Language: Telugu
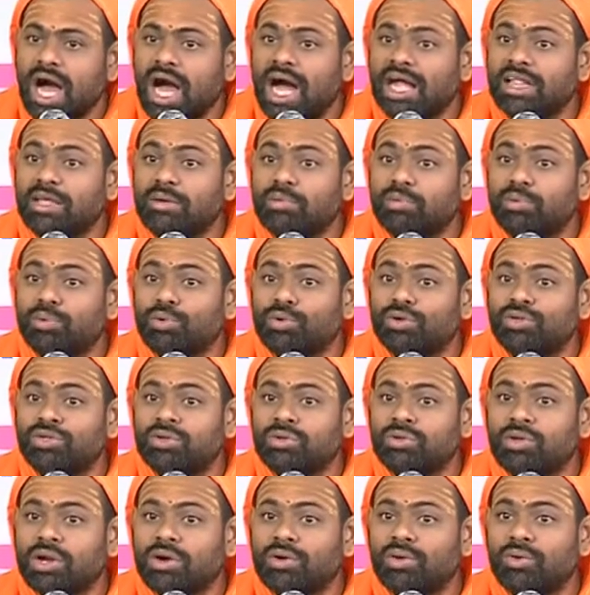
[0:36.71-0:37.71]
అది
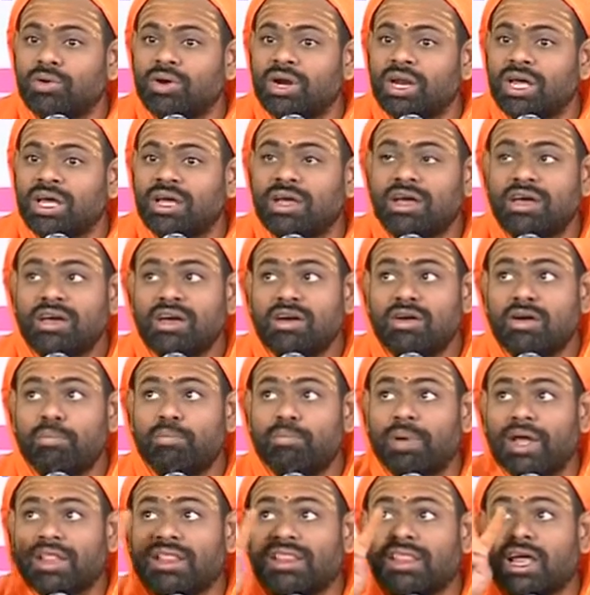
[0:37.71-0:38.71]
పోతుందనుకోండి
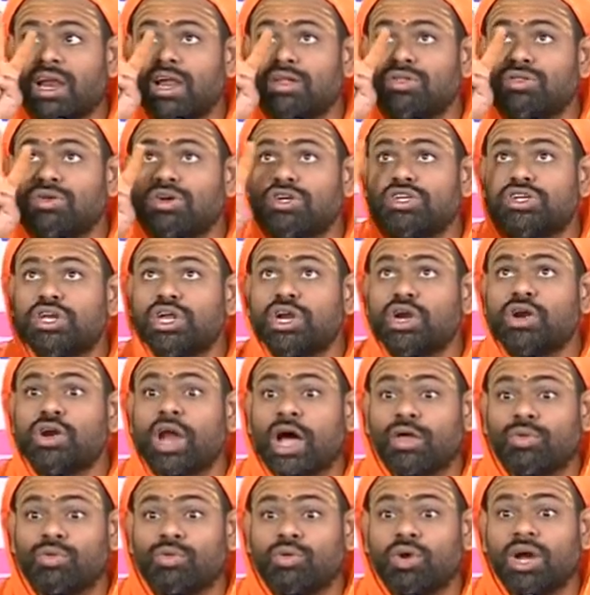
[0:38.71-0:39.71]
పెద్దల దృష్టి రెండు
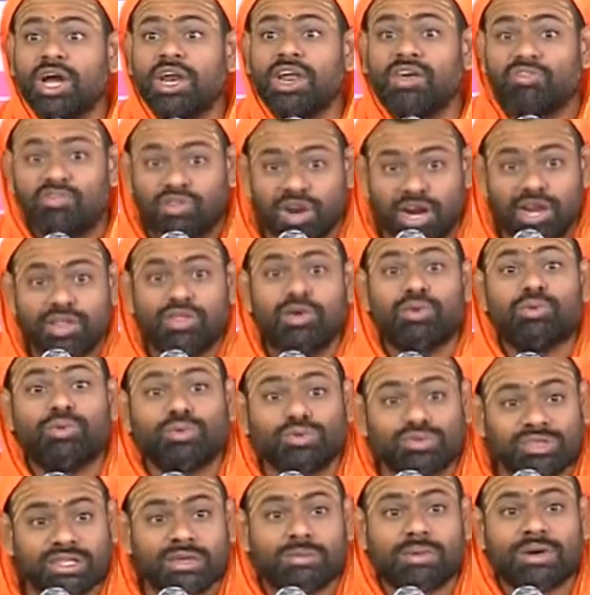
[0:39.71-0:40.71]
అందుకనే వీళ్ళిద్దరు
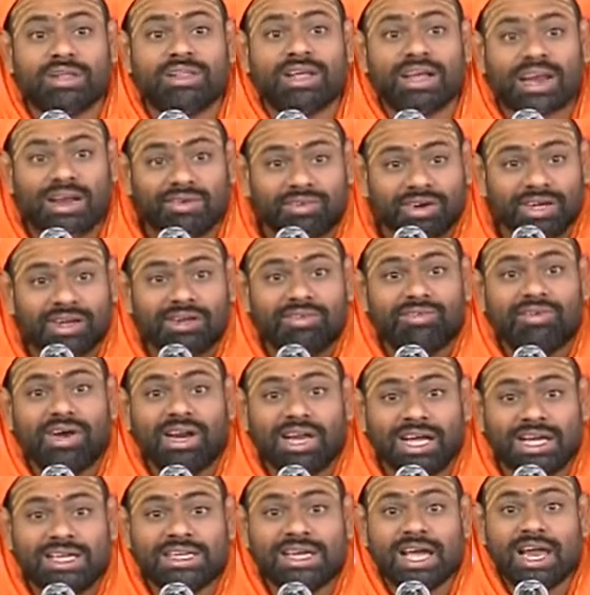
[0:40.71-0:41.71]
కుస్తీ పడతారు ఎవరికి ఇవ్వాలి
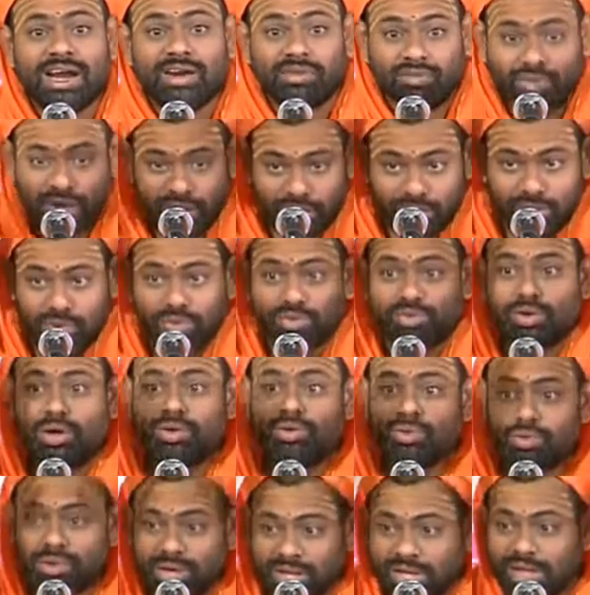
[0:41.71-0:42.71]
ఏం చేయాలని వీళ్ళిద్దరూ
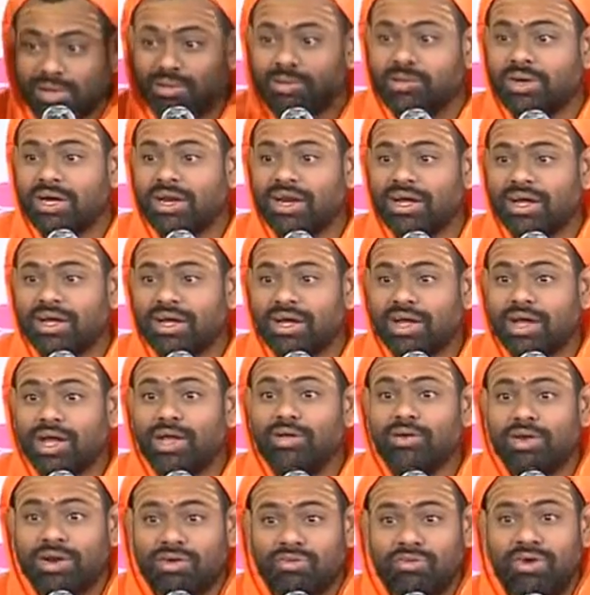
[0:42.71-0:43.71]
తన్నుకునేది అందుకనే
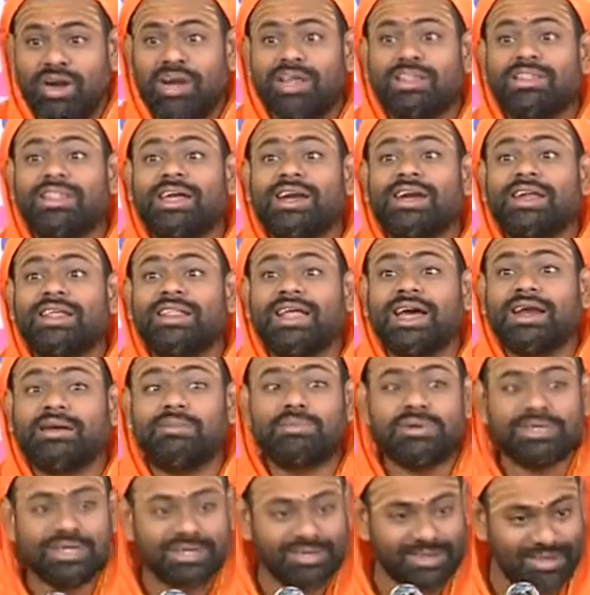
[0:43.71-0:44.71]
ఎందుకని వీళ్ళిద్దరిని
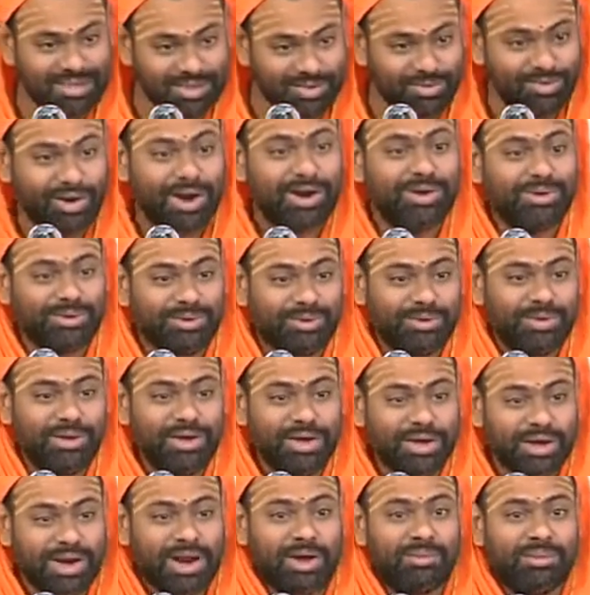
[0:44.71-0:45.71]
తరింపజేసేది వాడు
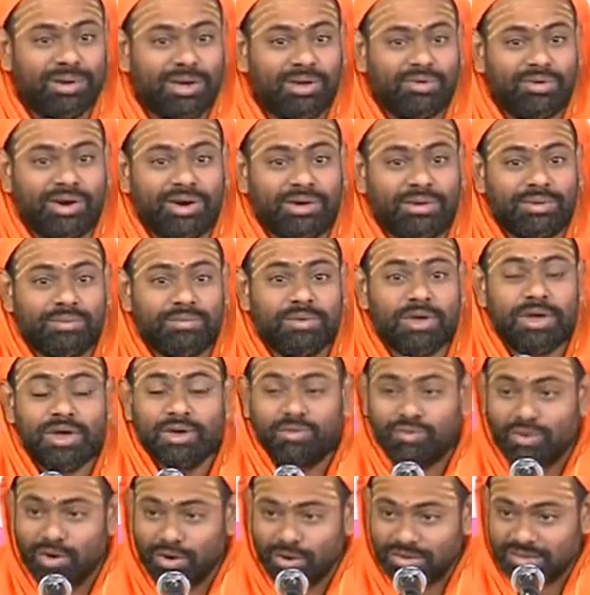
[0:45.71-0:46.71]
రాబోయేవాడు
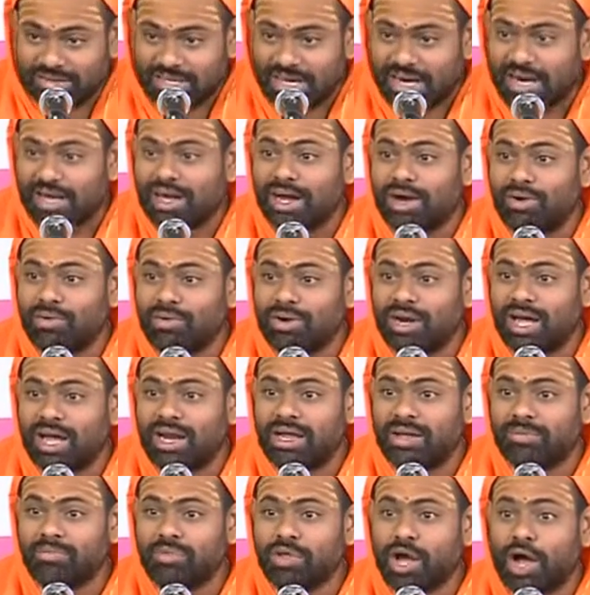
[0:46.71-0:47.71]
వీళ్ళు స్థిరంగా
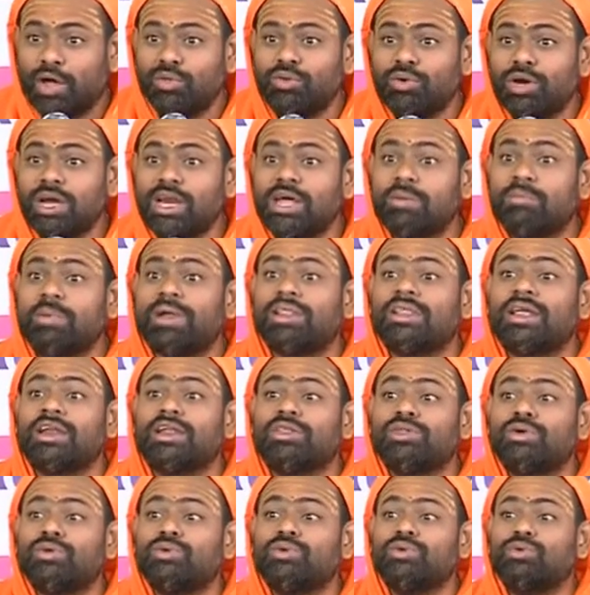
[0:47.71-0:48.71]
ఉండాలి అందుకని
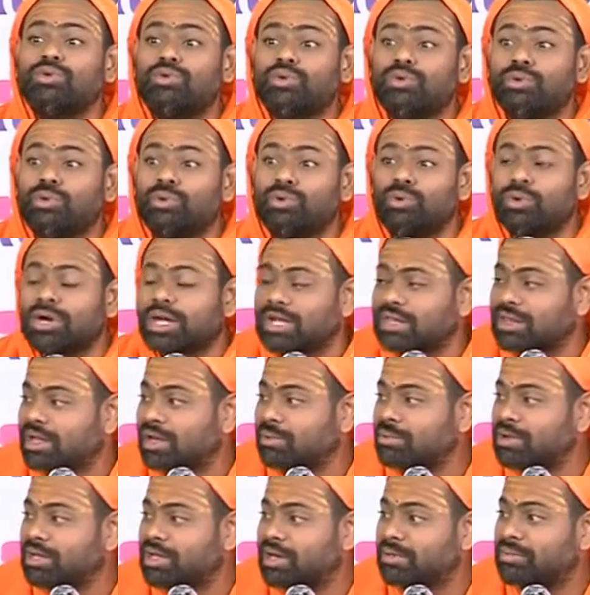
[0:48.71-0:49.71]
పెద్దలిద్దరూ ఓ కింద
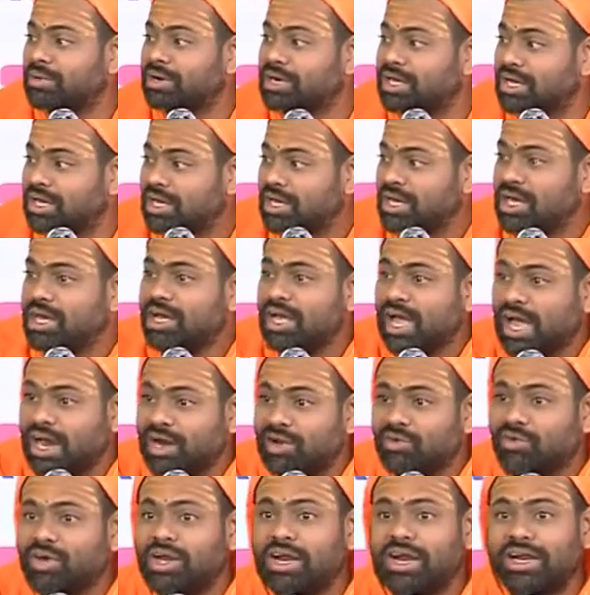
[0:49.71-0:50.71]
మీద పడి
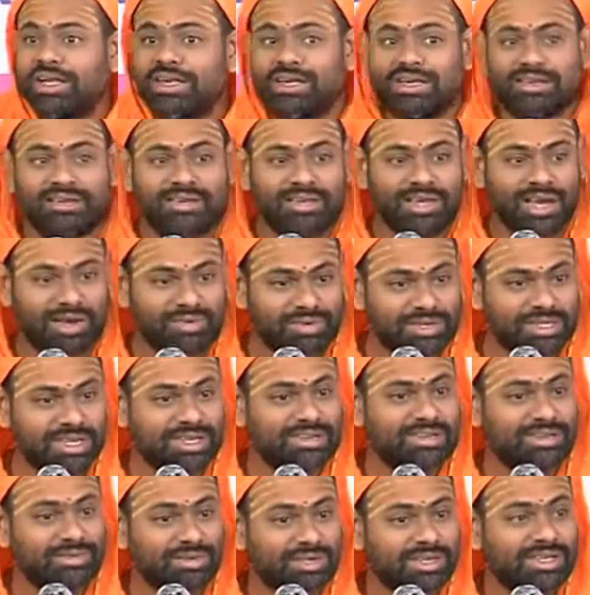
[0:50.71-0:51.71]
ఎంక్వైరీలు చేసి అవి
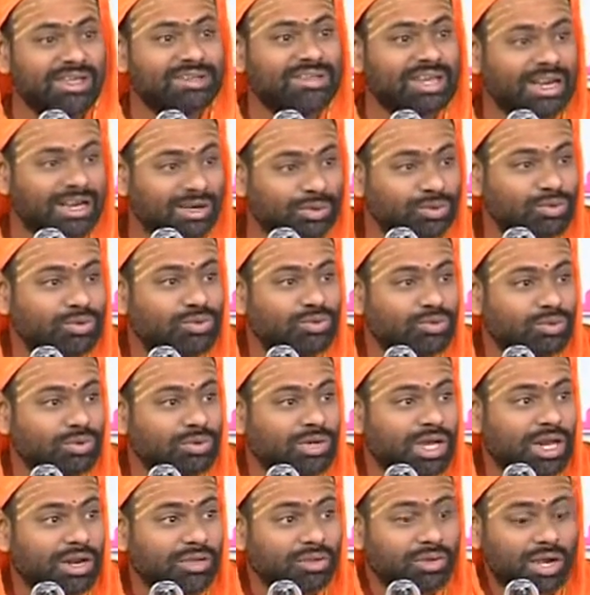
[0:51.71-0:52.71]
చేసి ఇవి చేసి అన్నీ
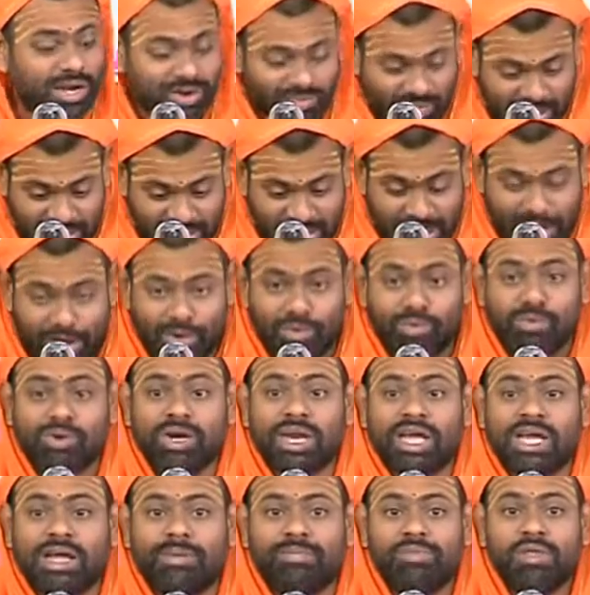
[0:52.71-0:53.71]
చూసుకుంటారు ఎందుకని వందేళ్ళు
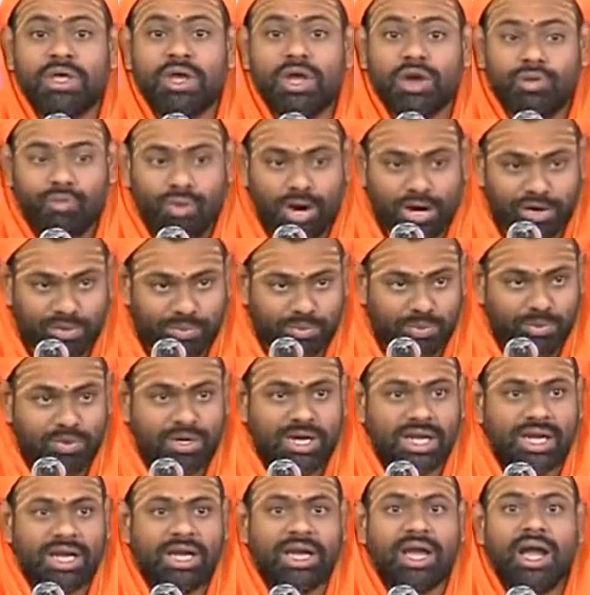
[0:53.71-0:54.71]
ఉండి వాడు
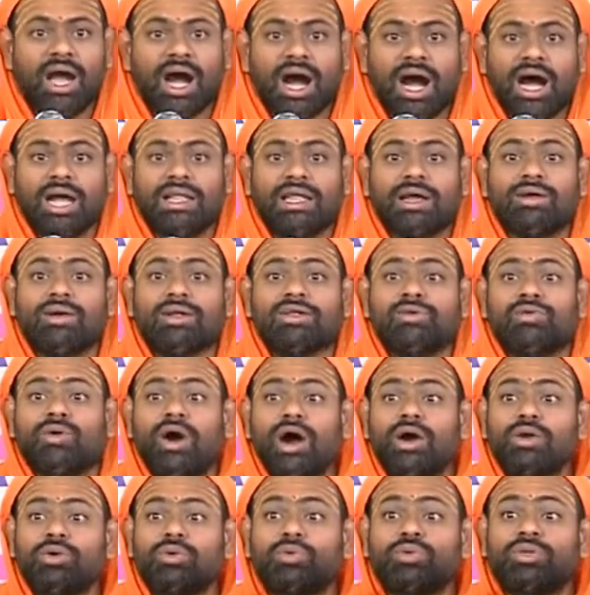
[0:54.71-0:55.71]
పుట్టి ఆ తర్వాత
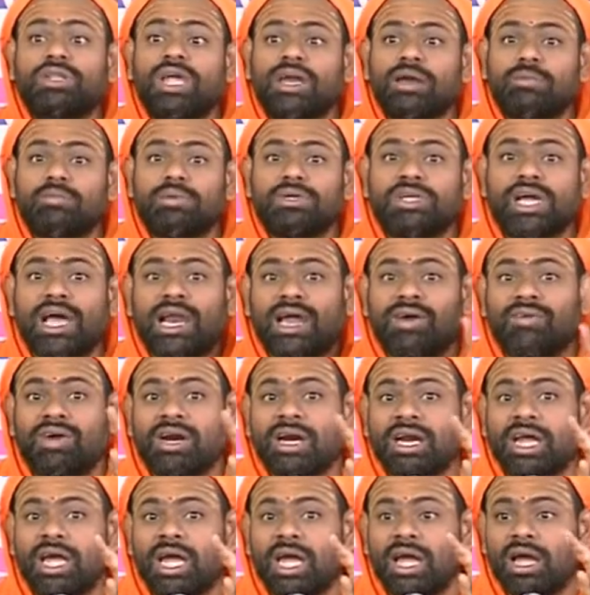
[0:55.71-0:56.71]
వాడు ఉద్ధరింపజేయాలి
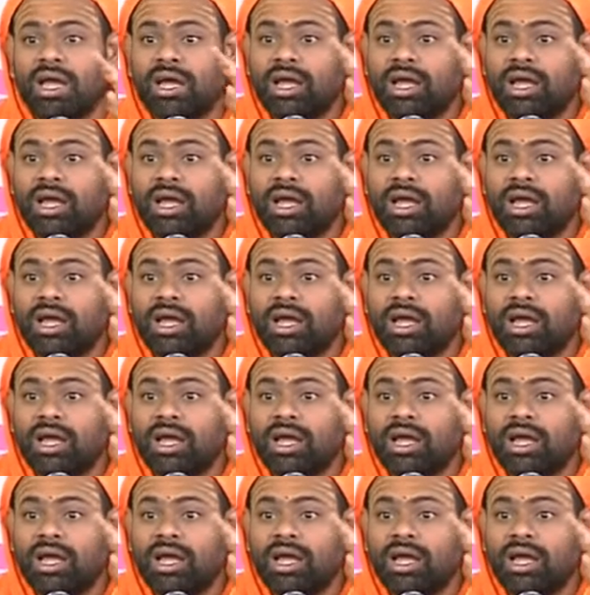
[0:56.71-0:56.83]
ఎవరిని